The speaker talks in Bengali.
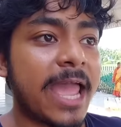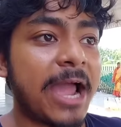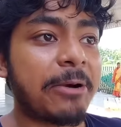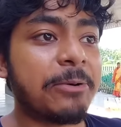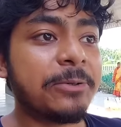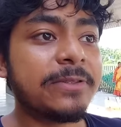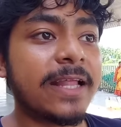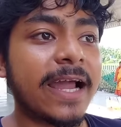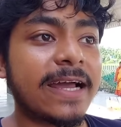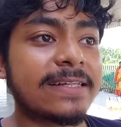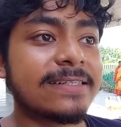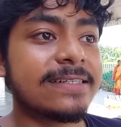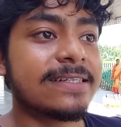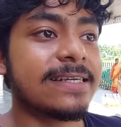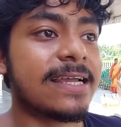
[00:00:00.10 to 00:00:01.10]
এখন
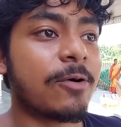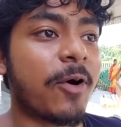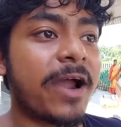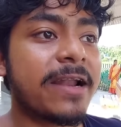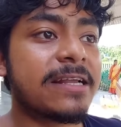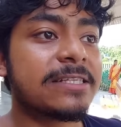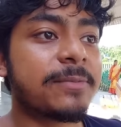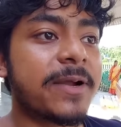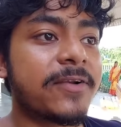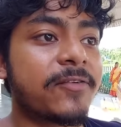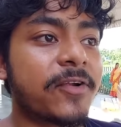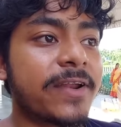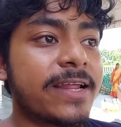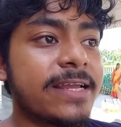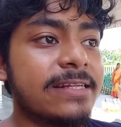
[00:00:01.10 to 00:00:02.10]
দেখাচ্ছে হোয়ার ইজ মাই
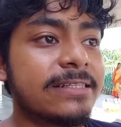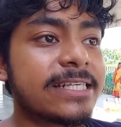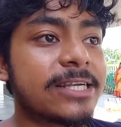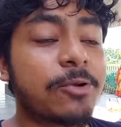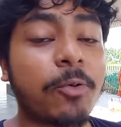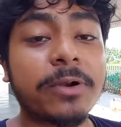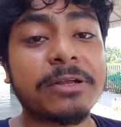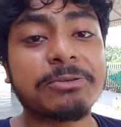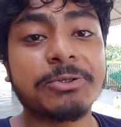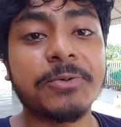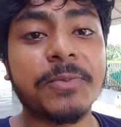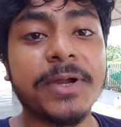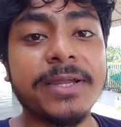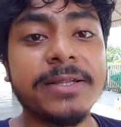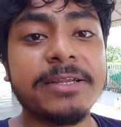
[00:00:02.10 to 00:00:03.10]
ট্রেনে যে নটার
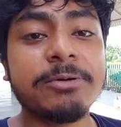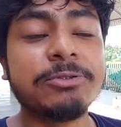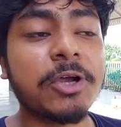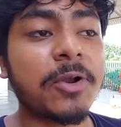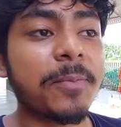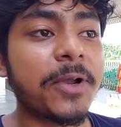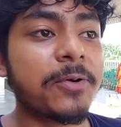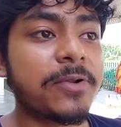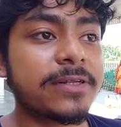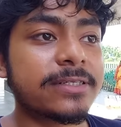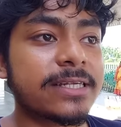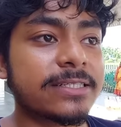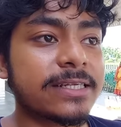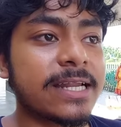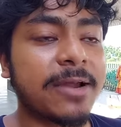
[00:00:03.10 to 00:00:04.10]
সময় নিউ জলপাইগুড়ি
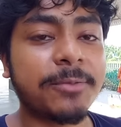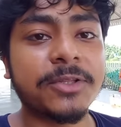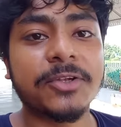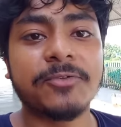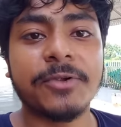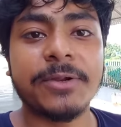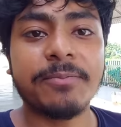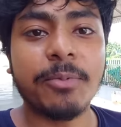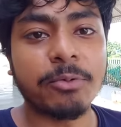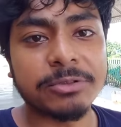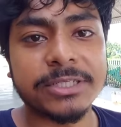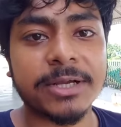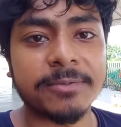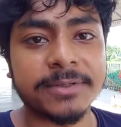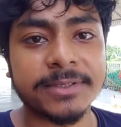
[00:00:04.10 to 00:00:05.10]
স্টেশনে আমাদের ট্রেন
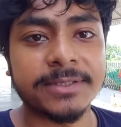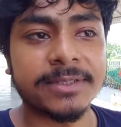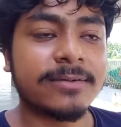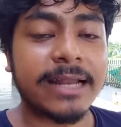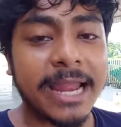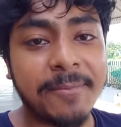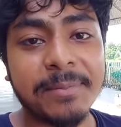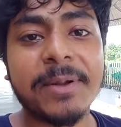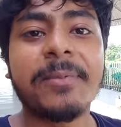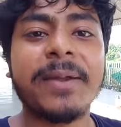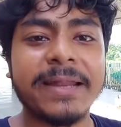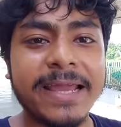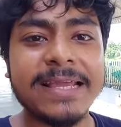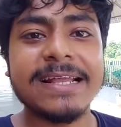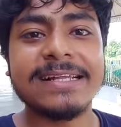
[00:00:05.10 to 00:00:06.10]
পৌঁছাবে টাইমটা
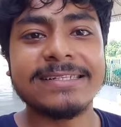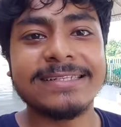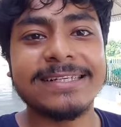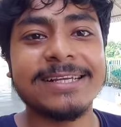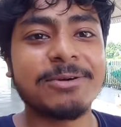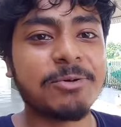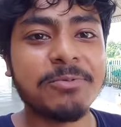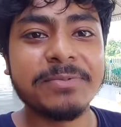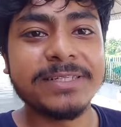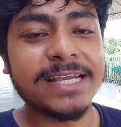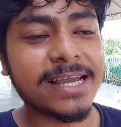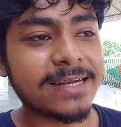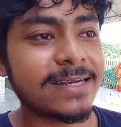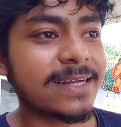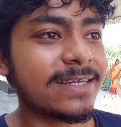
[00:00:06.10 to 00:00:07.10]
বেড়েই যাচ্ছে কমছে
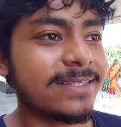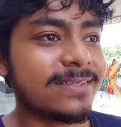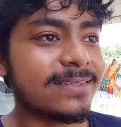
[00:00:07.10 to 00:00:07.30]
আর না